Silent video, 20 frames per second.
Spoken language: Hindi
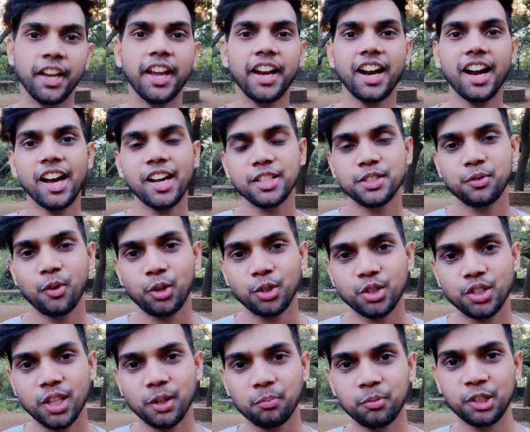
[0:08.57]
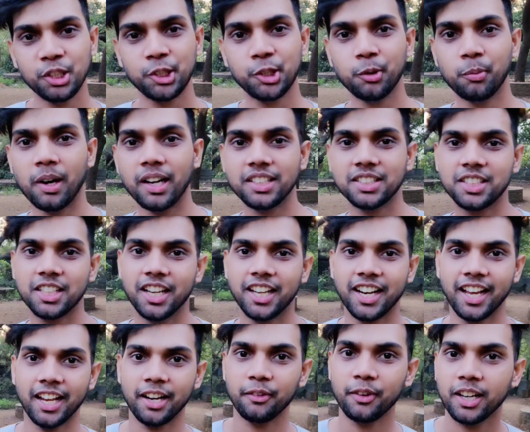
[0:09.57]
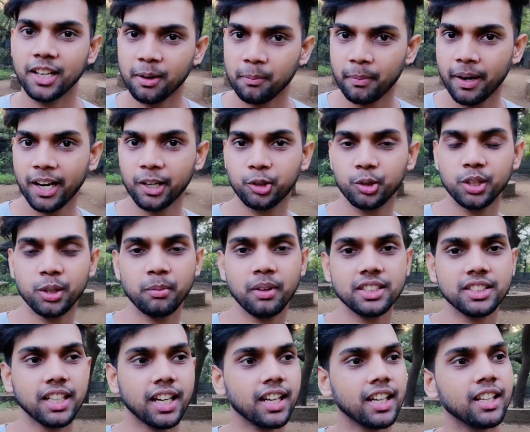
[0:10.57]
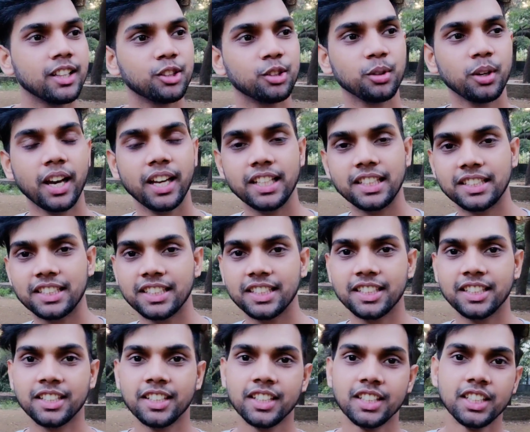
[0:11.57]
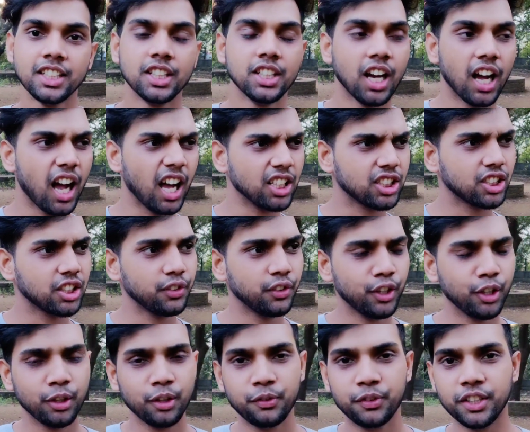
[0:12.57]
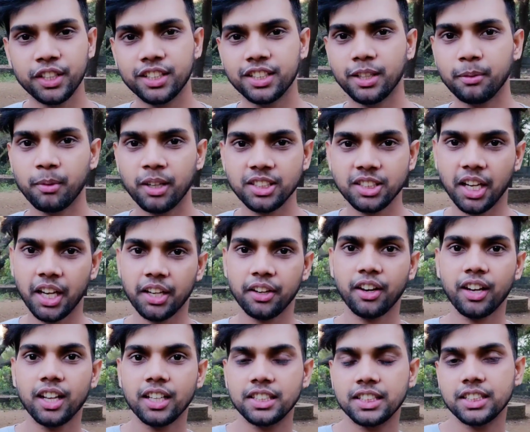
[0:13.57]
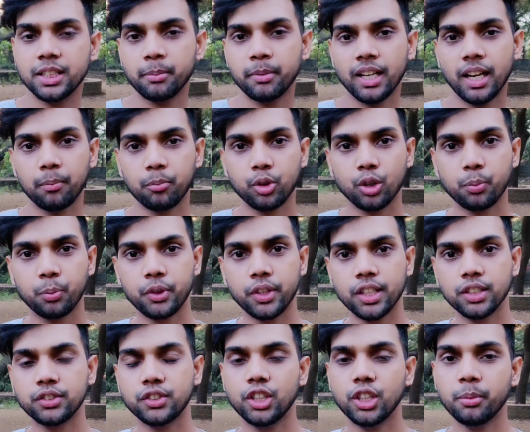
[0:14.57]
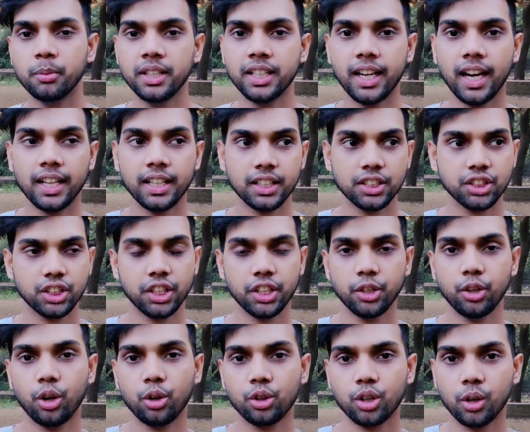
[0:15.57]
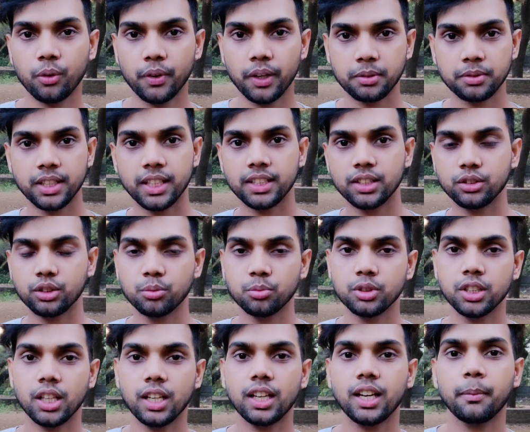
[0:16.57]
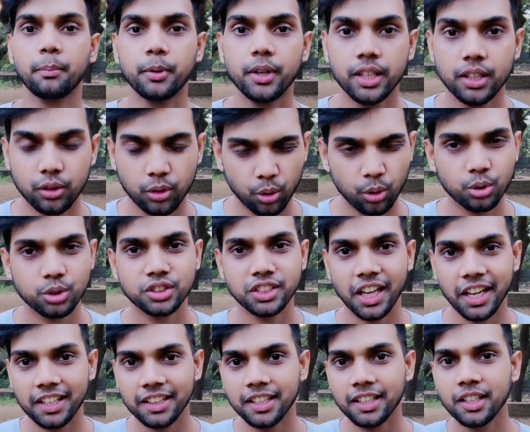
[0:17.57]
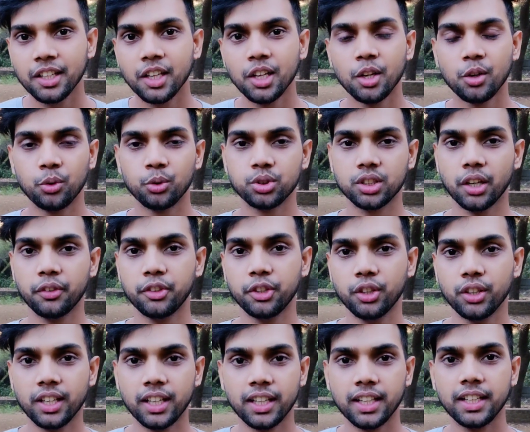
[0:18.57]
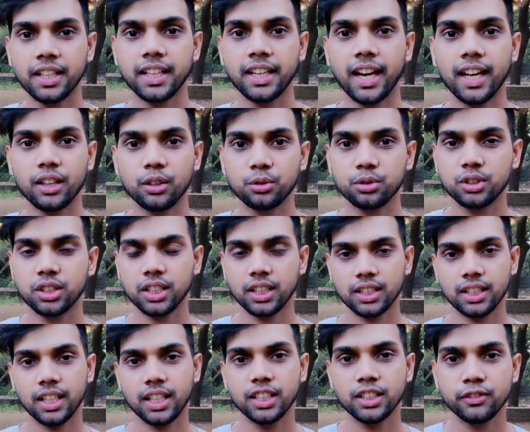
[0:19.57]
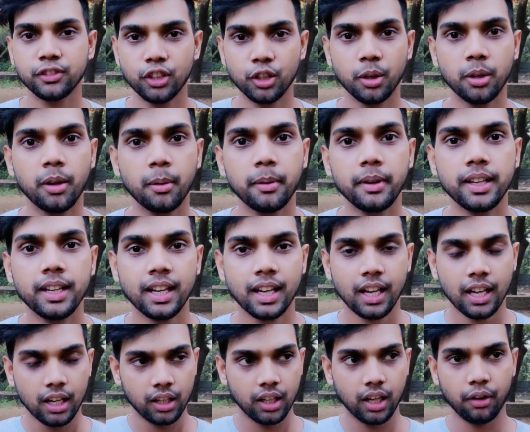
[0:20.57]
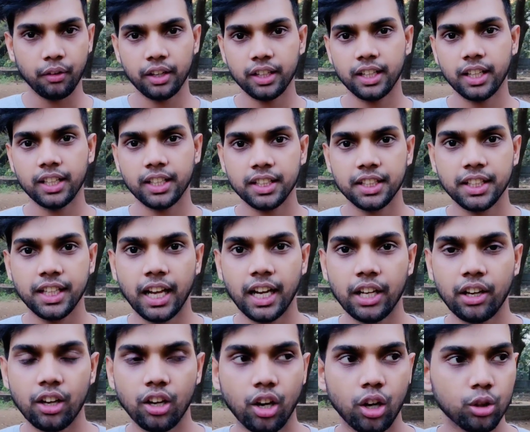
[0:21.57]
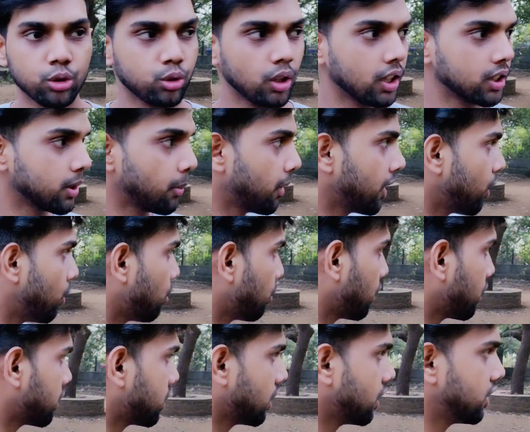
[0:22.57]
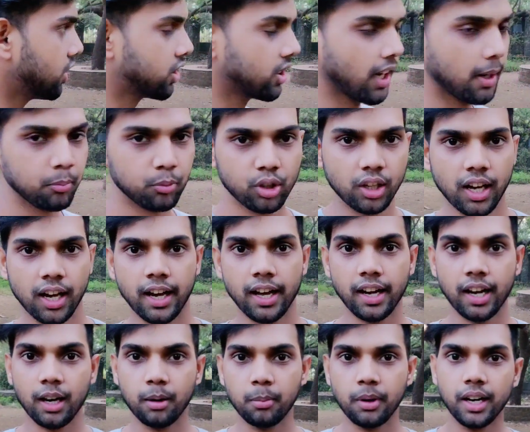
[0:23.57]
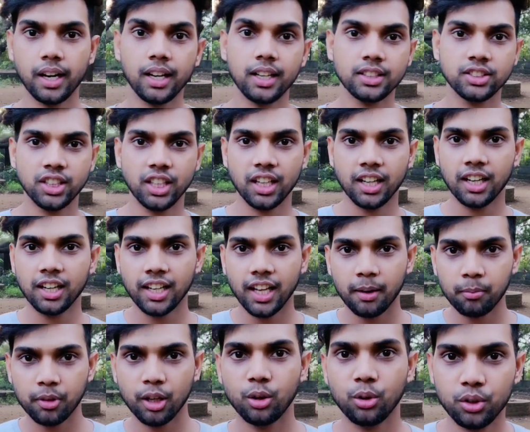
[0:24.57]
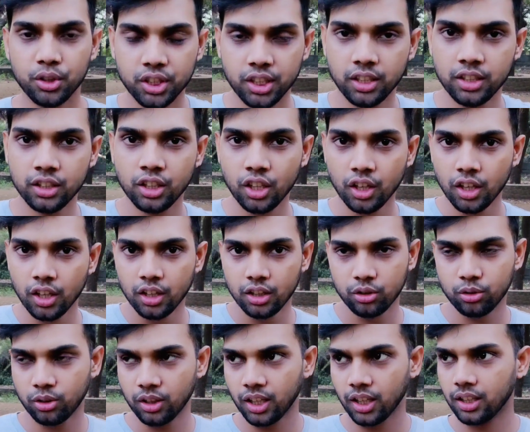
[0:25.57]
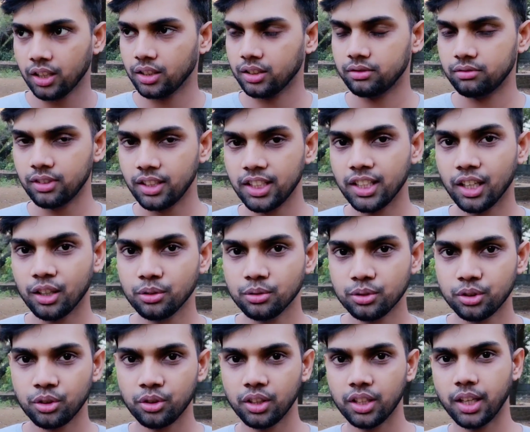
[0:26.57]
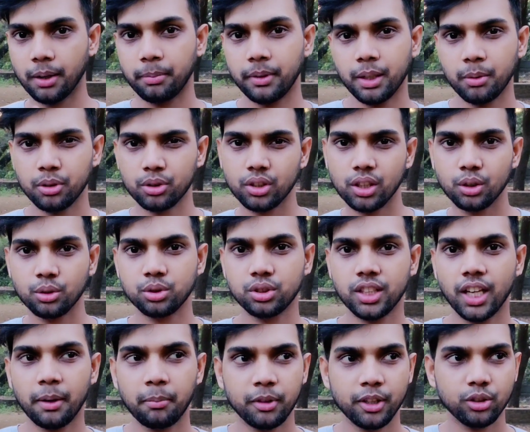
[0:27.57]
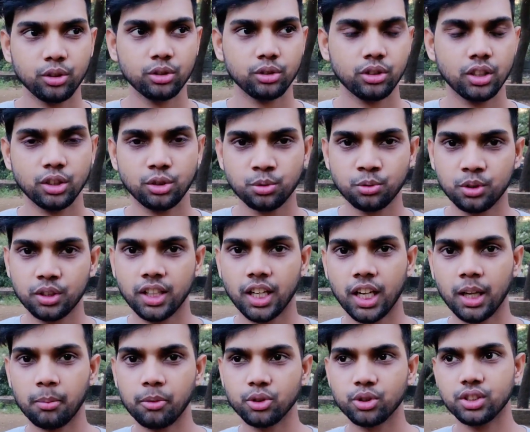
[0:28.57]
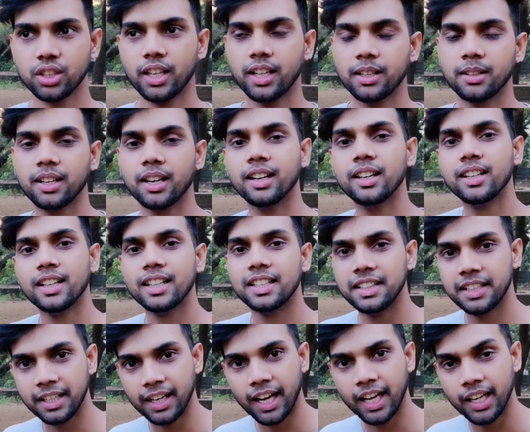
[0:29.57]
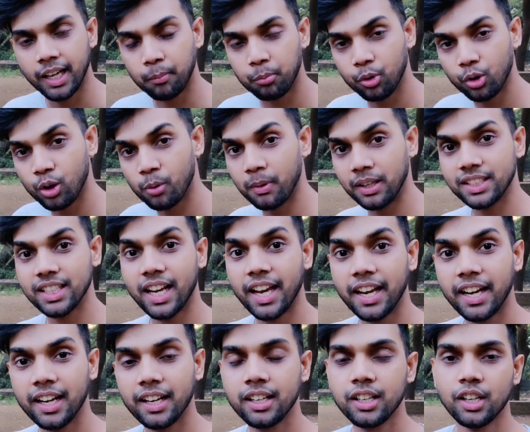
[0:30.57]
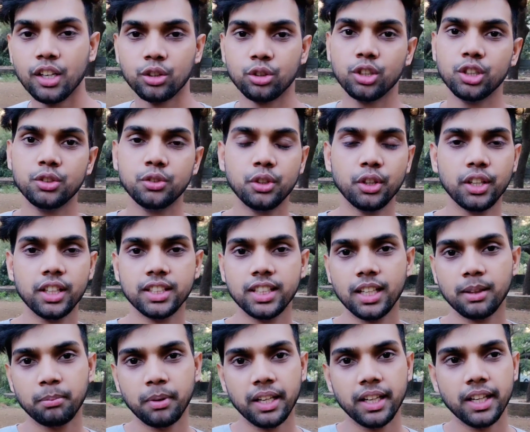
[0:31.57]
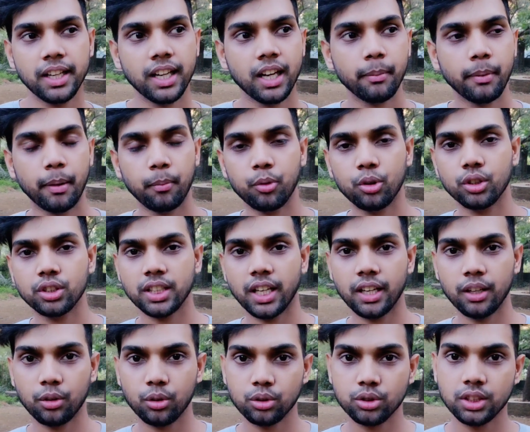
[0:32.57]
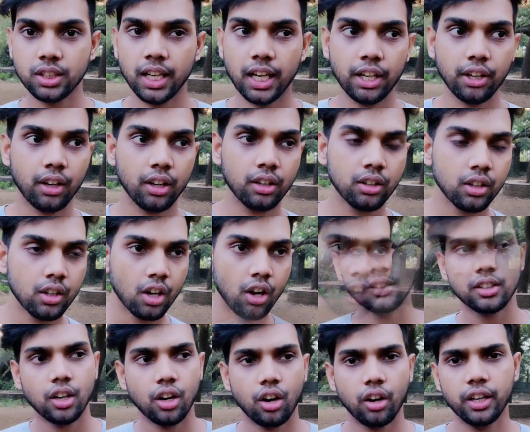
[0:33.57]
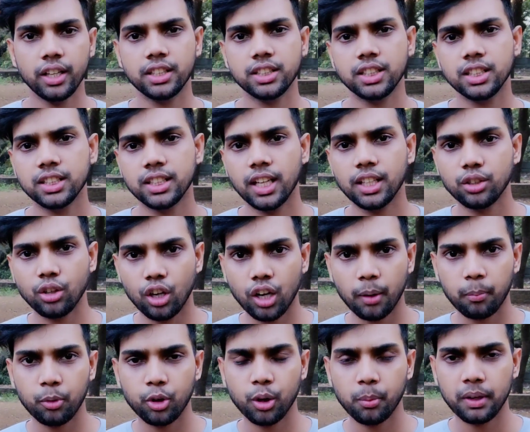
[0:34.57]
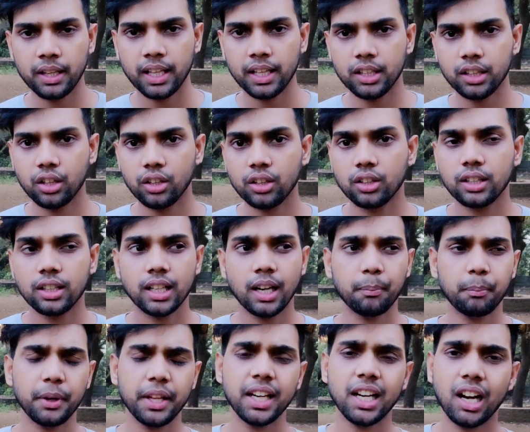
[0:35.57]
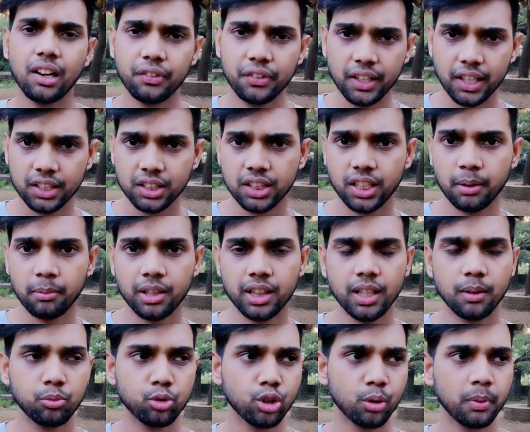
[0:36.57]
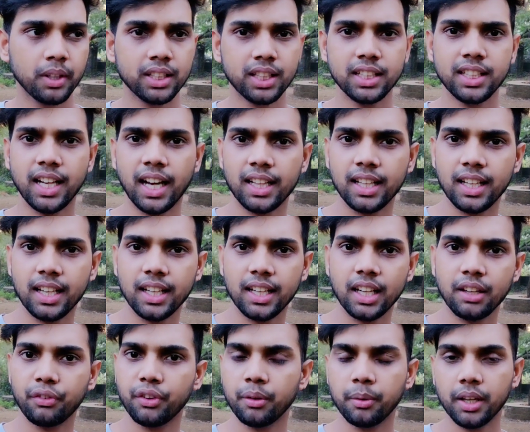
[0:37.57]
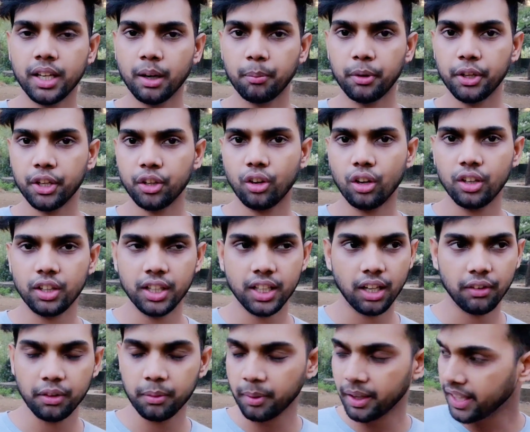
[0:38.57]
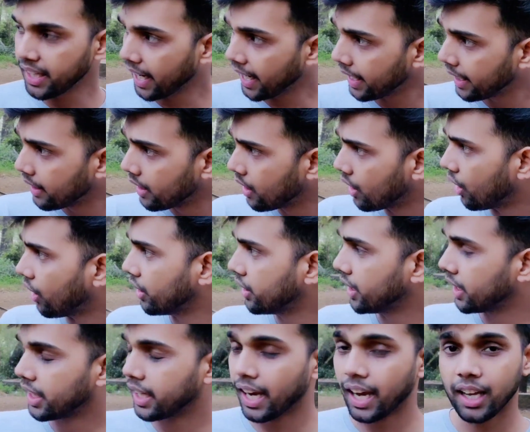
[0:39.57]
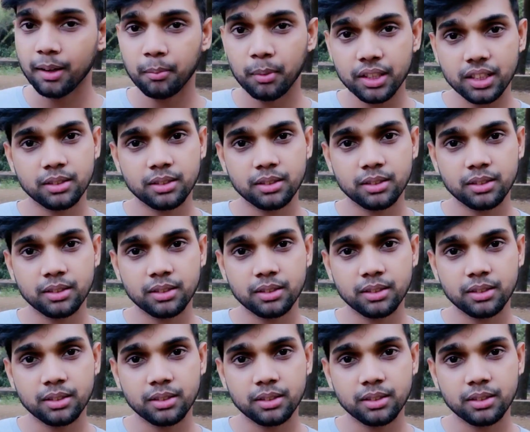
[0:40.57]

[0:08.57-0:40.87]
हे गाइस व्हाट्सअप दिस सुभाष शेयर एंड वेलकम बैक टू द माय चैनल तो गाइस uh, आज की वीडियो में फिर से मज़ा आने वाला है जिसे मैंने आप लोगों को प्रीवियस वीडियो में दिखाया था शीन डॉट कॉम वेबसाइट से जो मुझे कपड़े क्लोथ्स आए थे उसका वीडियो करके दिखाया था उसी की तरह इस वीडियो में भी कवर करके दिखाने वाला और थोड़ा सा मैंने लोकेशन इस टाइम थोड़ा हरा भरा जंगल टाइप का लोकेशन थोड़ा लिया हूँ क्योंकि कपड़े भी थोड़ा उस टाइप के तो थोड़ा शूट करने में उस साइड का दिखाने आप लोगों को मज़ा आएगा तो इस वीडियो के साथ बने रहना मैं आप लोगों को सारे क्लोथ दिखाने वाला हूँ और एक चीज़ गाइस और आप लोगों को बता देता हूँ कपड़े काफ़ी अच्छे मतलब दो पैसे ज़्यादा लग रहे फिर भी कपड़े की क्वालिटी काफ़ी बढ़िया है और ये क्या